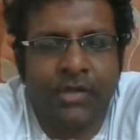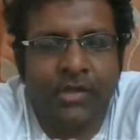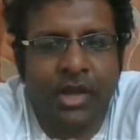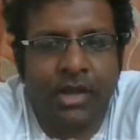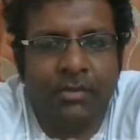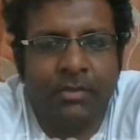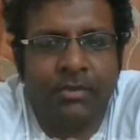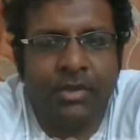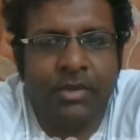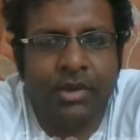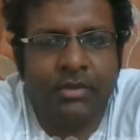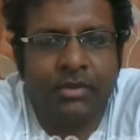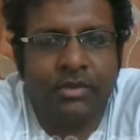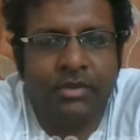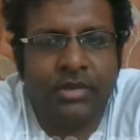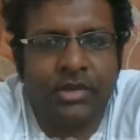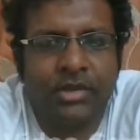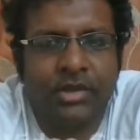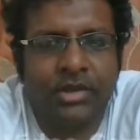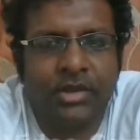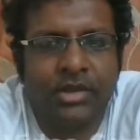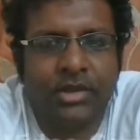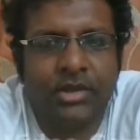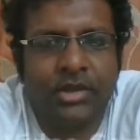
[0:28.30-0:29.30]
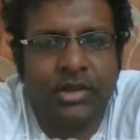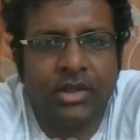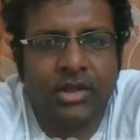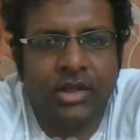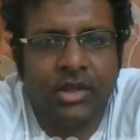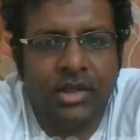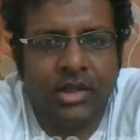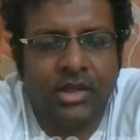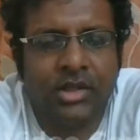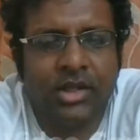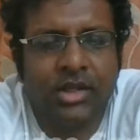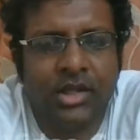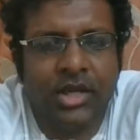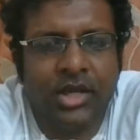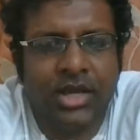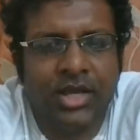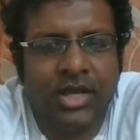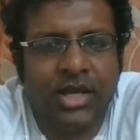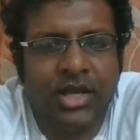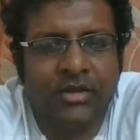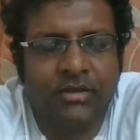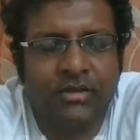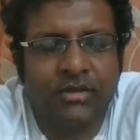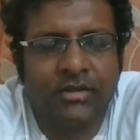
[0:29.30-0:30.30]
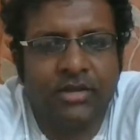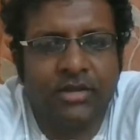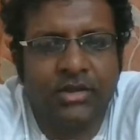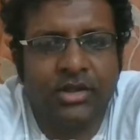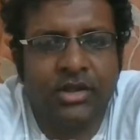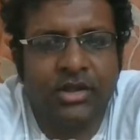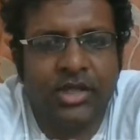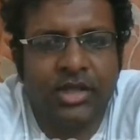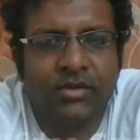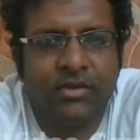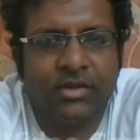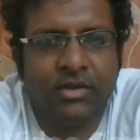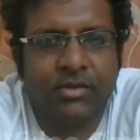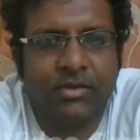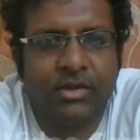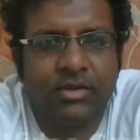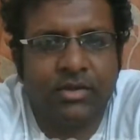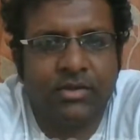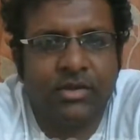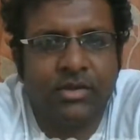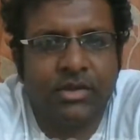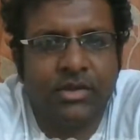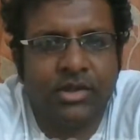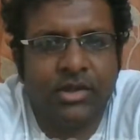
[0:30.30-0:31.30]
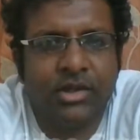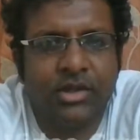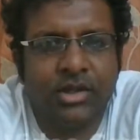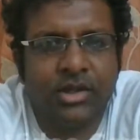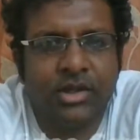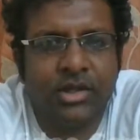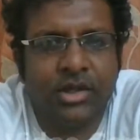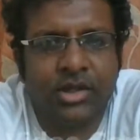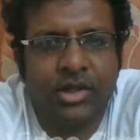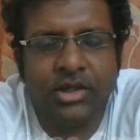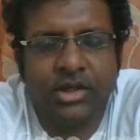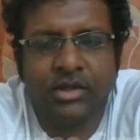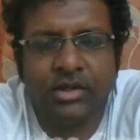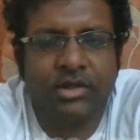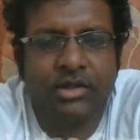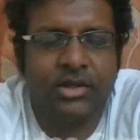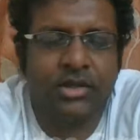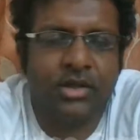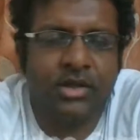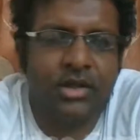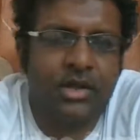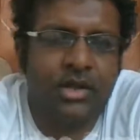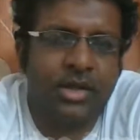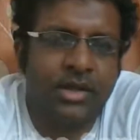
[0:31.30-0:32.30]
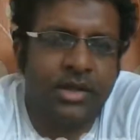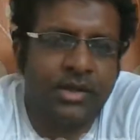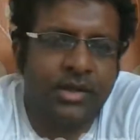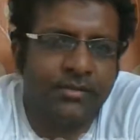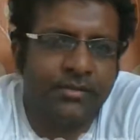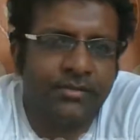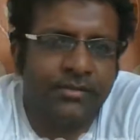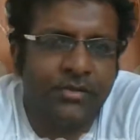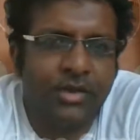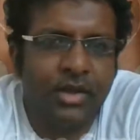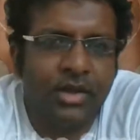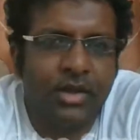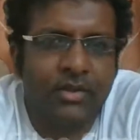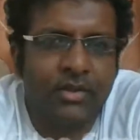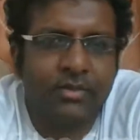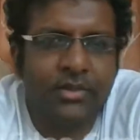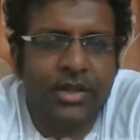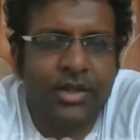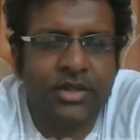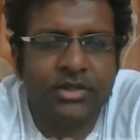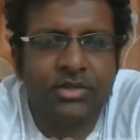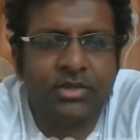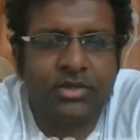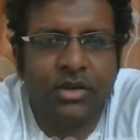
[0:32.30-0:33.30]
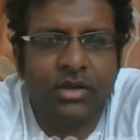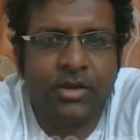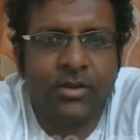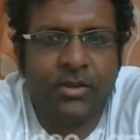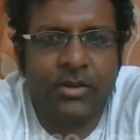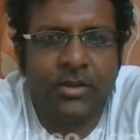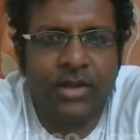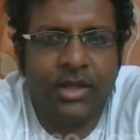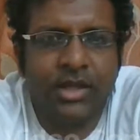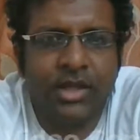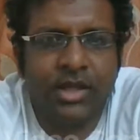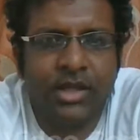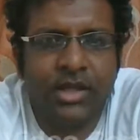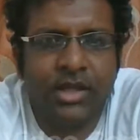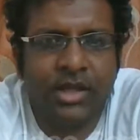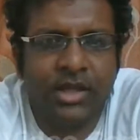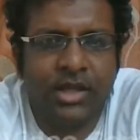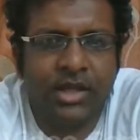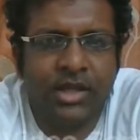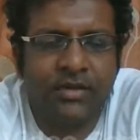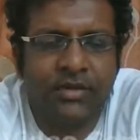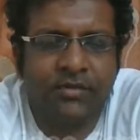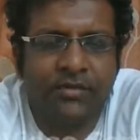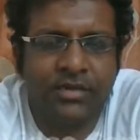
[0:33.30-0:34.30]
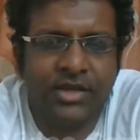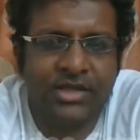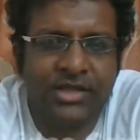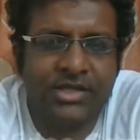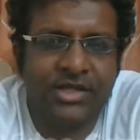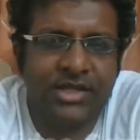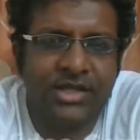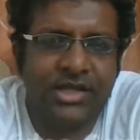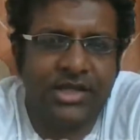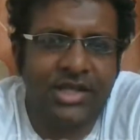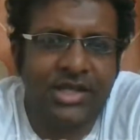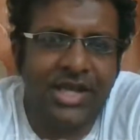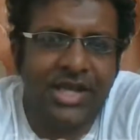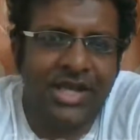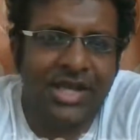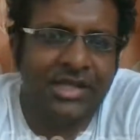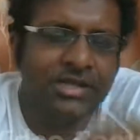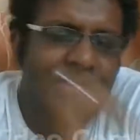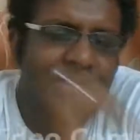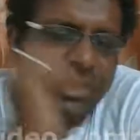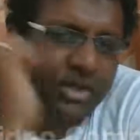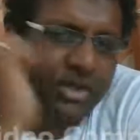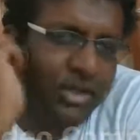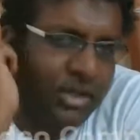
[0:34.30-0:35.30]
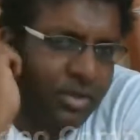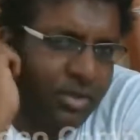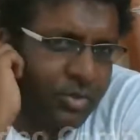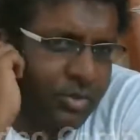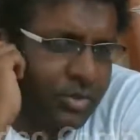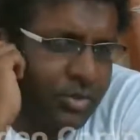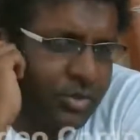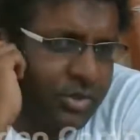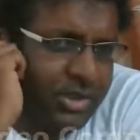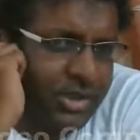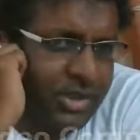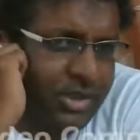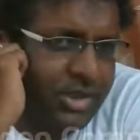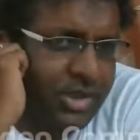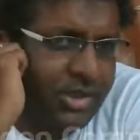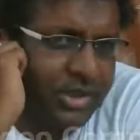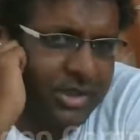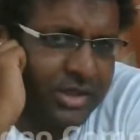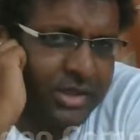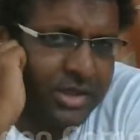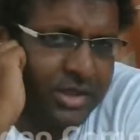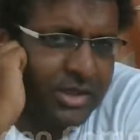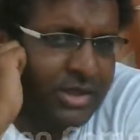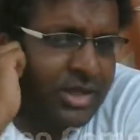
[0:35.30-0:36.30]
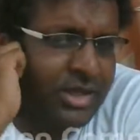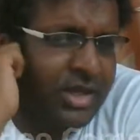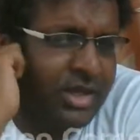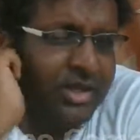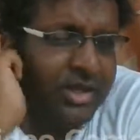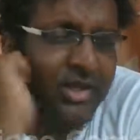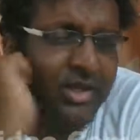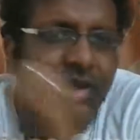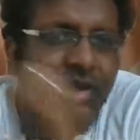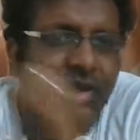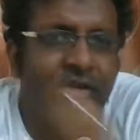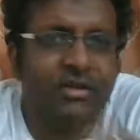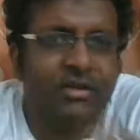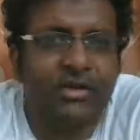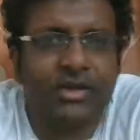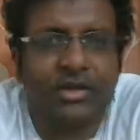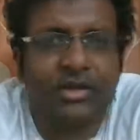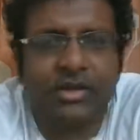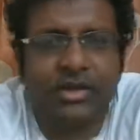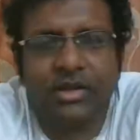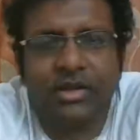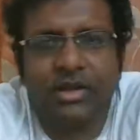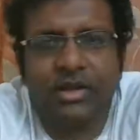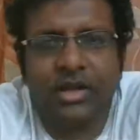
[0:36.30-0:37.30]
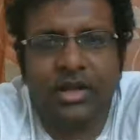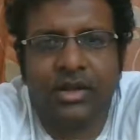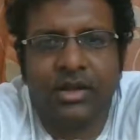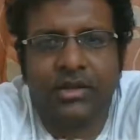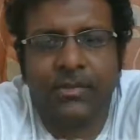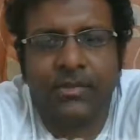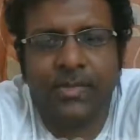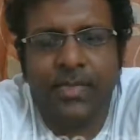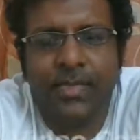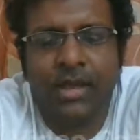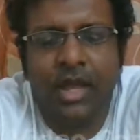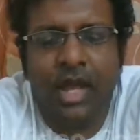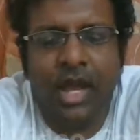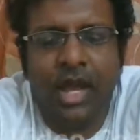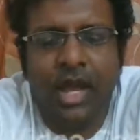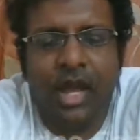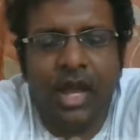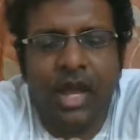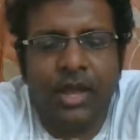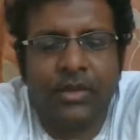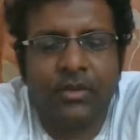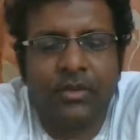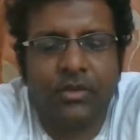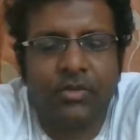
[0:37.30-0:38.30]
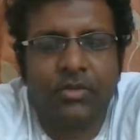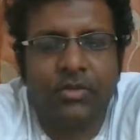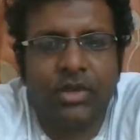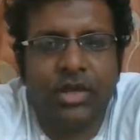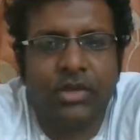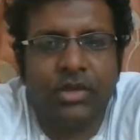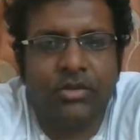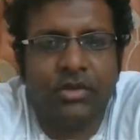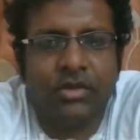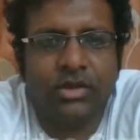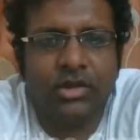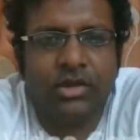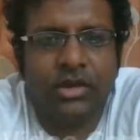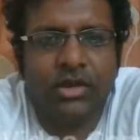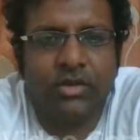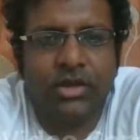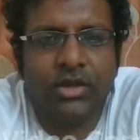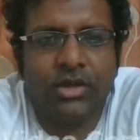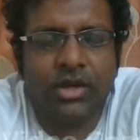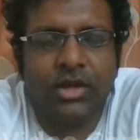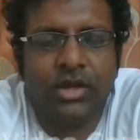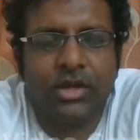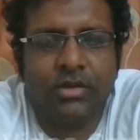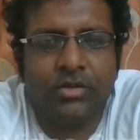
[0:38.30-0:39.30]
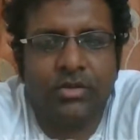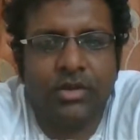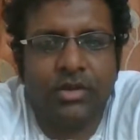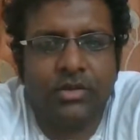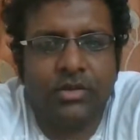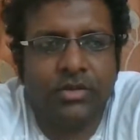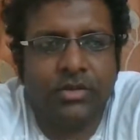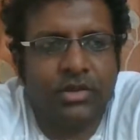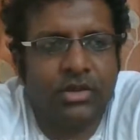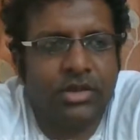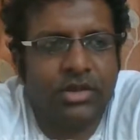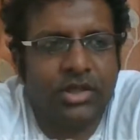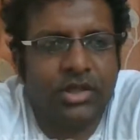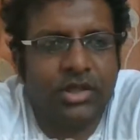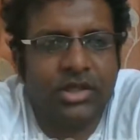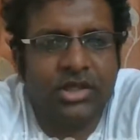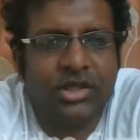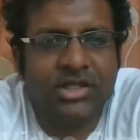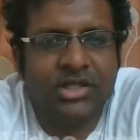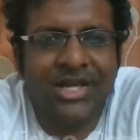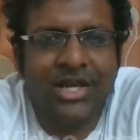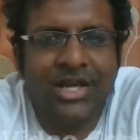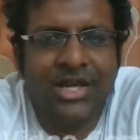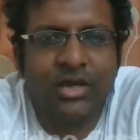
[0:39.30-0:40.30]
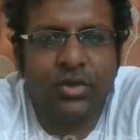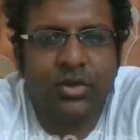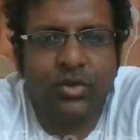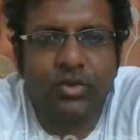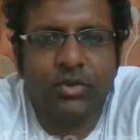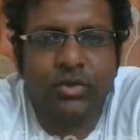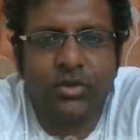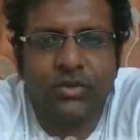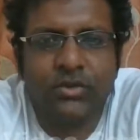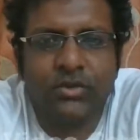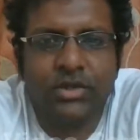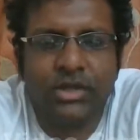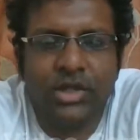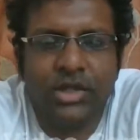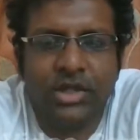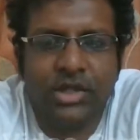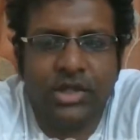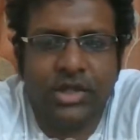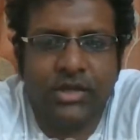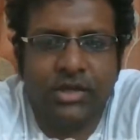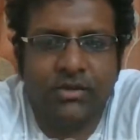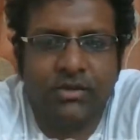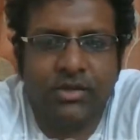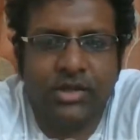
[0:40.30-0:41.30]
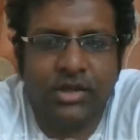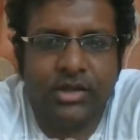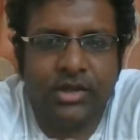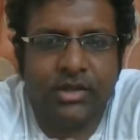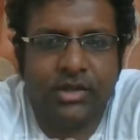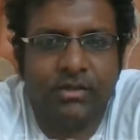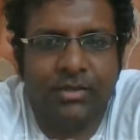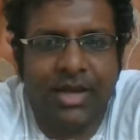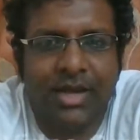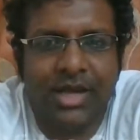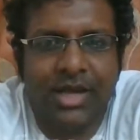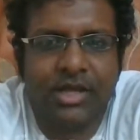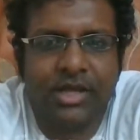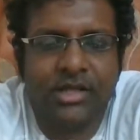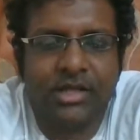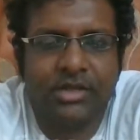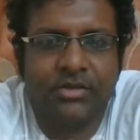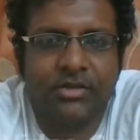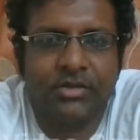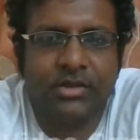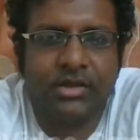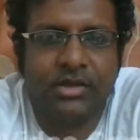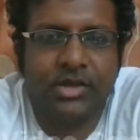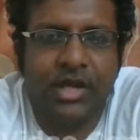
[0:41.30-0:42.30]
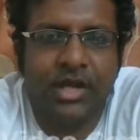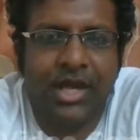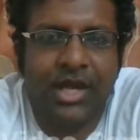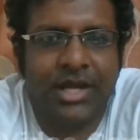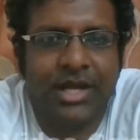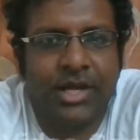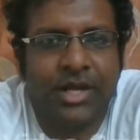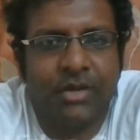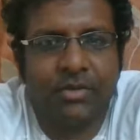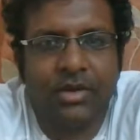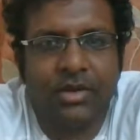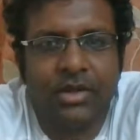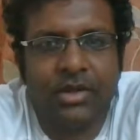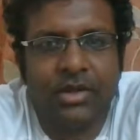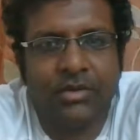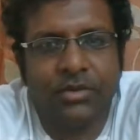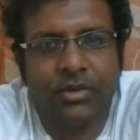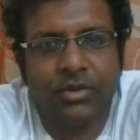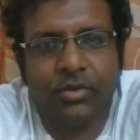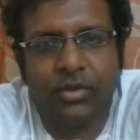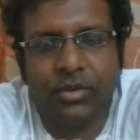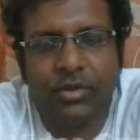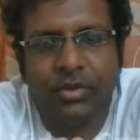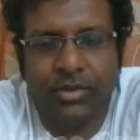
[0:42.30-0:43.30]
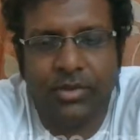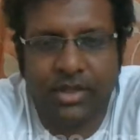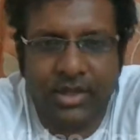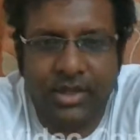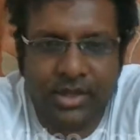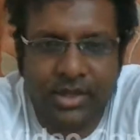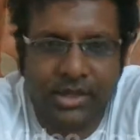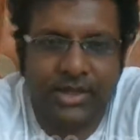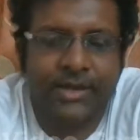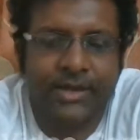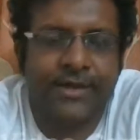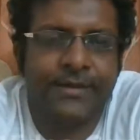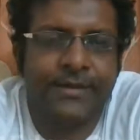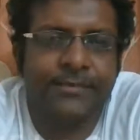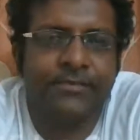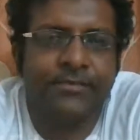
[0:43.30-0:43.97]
அப்பா வந்து இந்த கல்யாணத்துக்கு வந்து தீவிரமாக வந்து எதிர்த்துட்டு இருக்காரு பேஸ்ட் ஆன் தி டிஃப்ரென்ஸ் இன் தி கேஸ்ட் அண்ட் கம்யூனிட்டி இந்த ரெண்டு காரணத்துக்காக வந்து இருந்தாரு அதையும் மீறி வந்து இவங்க ரெண்டு பேரும் வந்து ஜான் டூ தௌசண்ட் எயிட்டீன் வந்து மேரேஜ் வந்து ஹைதராபாத்தில் வந்து போய் பண்ணிட்டாங்க